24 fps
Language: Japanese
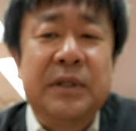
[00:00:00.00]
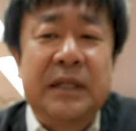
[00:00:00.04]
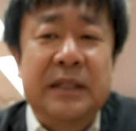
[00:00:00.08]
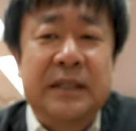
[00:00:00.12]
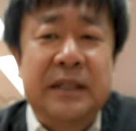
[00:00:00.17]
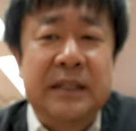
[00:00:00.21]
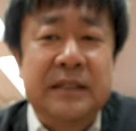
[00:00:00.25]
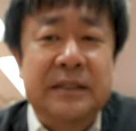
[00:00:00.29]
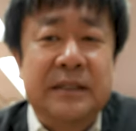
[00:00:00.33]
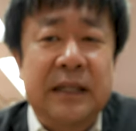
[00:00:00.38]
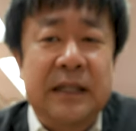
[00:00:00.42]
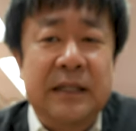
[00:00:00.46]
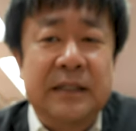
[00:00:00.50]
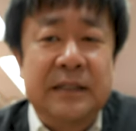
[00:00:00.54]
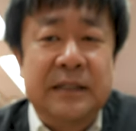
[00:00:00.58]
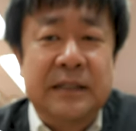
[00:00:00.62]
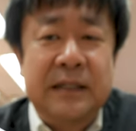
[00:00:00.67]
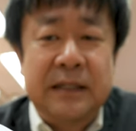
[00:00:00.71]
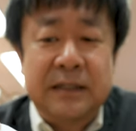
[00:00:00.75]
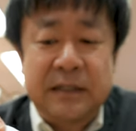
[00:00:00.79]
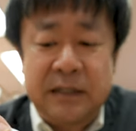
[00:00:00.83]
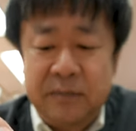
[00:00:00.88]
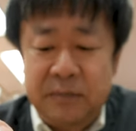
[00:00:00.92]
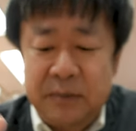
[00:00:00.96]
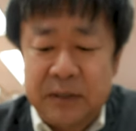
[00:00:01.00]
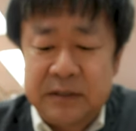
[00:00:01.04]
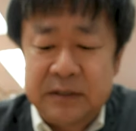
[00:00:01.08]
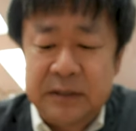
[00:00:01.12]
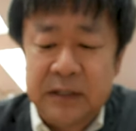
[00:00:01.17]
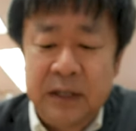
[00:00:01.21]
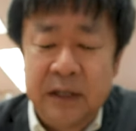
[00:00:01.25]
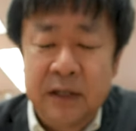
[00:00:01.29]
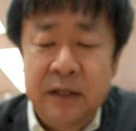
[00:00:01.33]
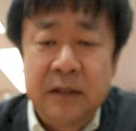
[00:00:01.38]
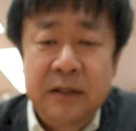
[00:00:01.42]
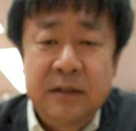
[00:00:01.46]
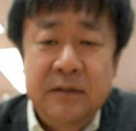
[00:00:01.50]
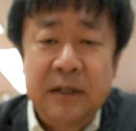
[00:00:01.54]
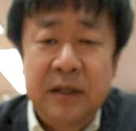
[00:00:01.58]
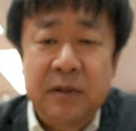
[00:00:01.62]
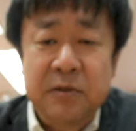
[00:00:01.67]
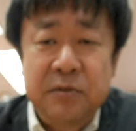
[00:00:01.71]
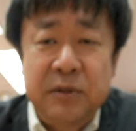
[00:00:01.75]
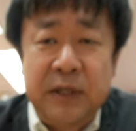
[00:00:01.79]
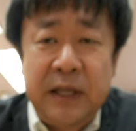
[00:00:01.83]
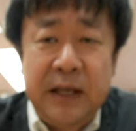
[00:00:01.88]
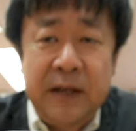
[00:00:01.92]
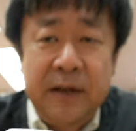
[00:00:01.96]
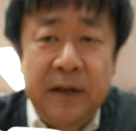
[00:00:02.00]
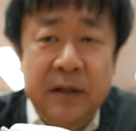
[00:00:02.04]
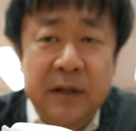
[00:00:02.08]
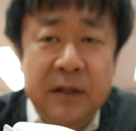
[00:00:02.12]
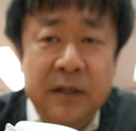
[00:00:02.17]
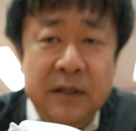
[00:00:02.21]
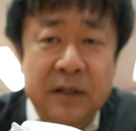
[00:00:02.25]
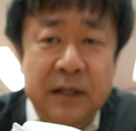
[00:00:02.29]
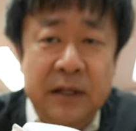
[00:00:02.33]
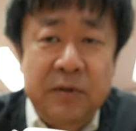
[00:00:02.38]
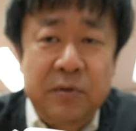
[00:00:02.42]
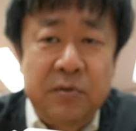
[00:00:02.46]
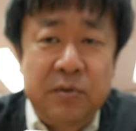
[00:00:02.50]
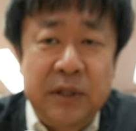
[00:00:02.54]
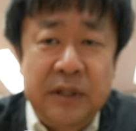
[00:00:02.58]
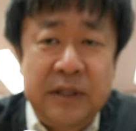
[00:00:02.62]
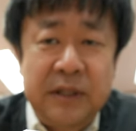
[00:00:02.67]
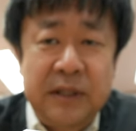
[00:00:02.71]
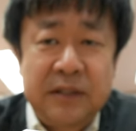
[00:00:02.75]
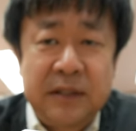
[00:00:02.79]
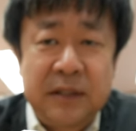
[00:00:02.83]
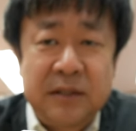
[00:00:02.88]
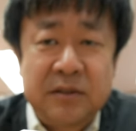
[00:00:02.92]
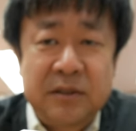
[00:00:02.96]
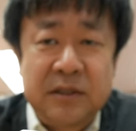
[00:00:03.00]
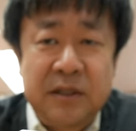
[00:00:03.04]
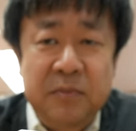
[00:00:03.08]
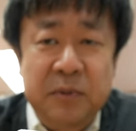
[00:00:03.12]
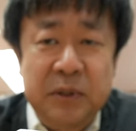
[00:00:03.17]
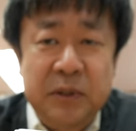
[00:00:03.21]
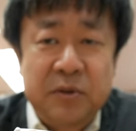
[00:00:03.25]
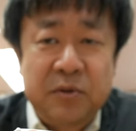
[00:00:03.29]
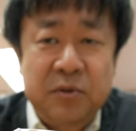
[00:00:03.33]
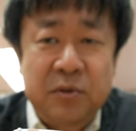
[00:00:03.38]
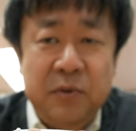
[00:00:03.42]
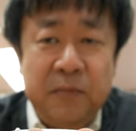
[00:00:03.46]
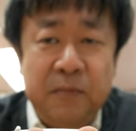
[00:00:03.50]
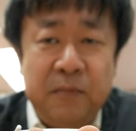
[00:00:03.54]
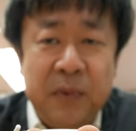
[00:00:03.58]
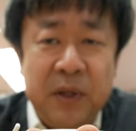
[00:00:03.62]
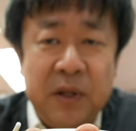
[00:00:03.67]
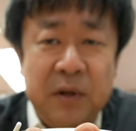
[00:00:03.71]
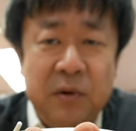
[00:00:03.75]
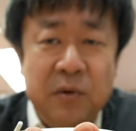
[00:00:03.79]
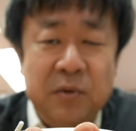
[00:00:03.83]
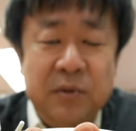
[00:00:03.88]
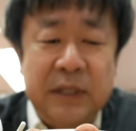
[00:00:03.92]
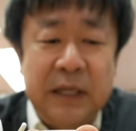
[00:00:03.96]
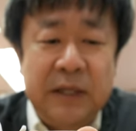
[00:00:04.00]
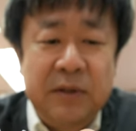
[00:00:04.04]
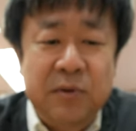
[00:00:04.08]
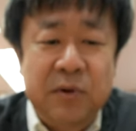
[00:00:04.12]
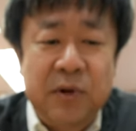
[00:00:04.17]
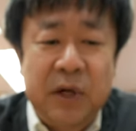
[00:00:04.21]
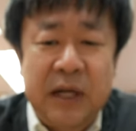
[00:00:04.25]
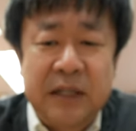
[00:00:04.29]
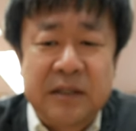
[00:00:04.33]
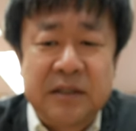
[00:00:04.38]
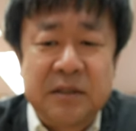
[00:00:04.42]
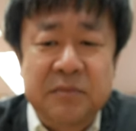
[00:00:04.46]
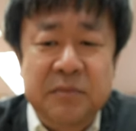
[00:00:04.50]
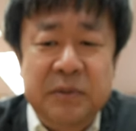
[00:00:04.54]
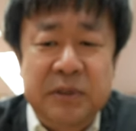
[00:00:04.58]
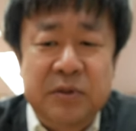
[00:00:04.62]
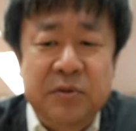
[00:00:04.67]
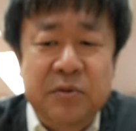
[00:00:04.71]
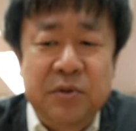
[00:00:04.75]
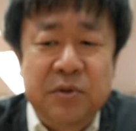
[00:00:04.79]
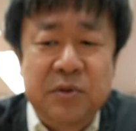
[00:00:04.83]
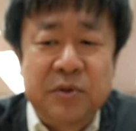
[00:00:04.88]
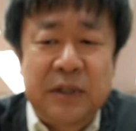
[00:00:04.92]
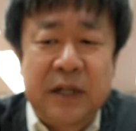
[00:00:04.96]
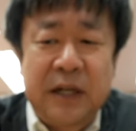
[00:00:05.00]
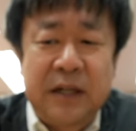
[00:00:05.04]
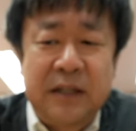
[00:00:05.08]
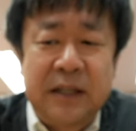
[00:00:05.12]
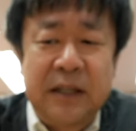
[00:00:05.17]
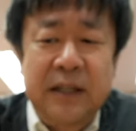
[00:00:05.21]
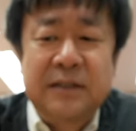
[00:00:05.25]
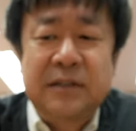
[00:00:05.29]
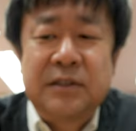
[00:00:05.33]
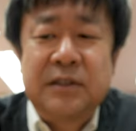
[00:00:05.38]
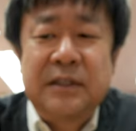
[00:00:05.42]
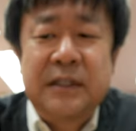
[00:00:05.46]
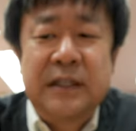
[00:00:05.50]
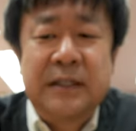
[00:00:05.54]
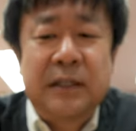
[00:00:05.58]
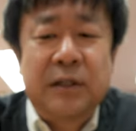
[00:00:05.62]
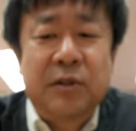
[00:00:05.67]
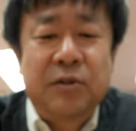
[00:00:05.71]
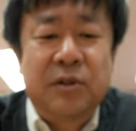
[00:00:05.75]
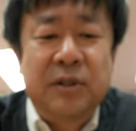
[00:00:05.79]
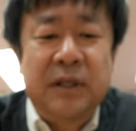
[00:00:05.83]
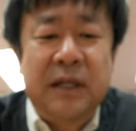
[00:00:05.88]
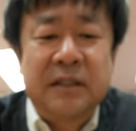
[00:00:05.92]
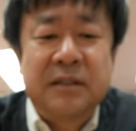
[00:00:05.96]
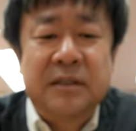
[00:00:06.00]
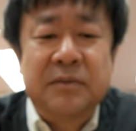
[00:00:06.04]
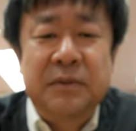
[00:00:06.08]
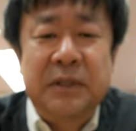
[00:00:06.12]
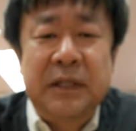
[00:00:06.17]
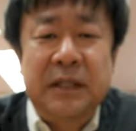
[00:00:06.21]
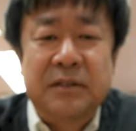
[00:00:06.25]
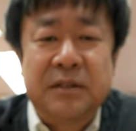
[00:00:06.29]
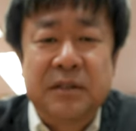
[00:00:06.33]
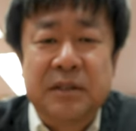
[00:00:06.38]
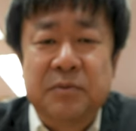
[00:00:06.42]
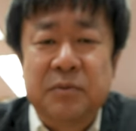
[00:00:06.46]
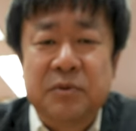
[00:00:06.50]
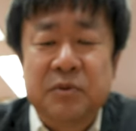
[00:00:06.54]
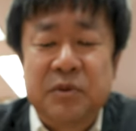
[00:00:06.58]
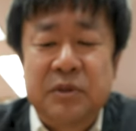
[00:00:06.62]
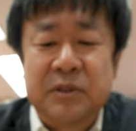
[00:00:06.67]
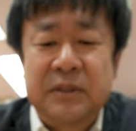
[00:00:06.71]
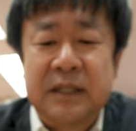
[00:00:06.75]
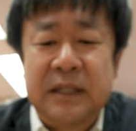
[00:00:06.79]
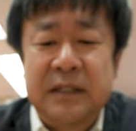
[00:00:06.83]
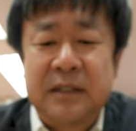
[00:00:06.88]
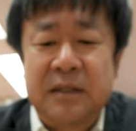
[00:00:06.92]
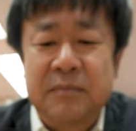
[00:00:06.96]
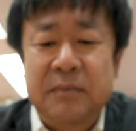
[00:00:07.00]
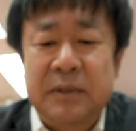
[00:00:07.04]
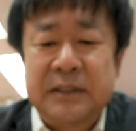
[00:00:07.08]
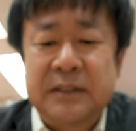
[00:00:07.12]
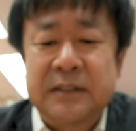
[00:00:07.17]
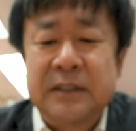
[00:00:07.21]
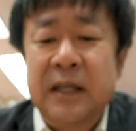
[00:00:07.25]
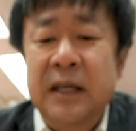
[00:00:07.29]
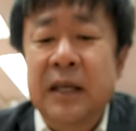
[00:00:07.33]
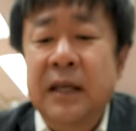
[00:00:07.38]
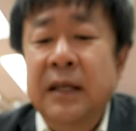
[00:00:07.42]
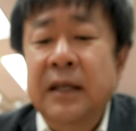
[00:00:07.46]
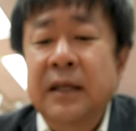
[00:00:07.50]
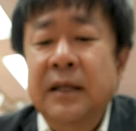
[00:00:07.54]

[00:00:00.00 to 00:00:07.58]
なデザインになってますなのであのこうやって比較してみると本体の厚みというかケース入れた時の厚みが随分薄くなってます、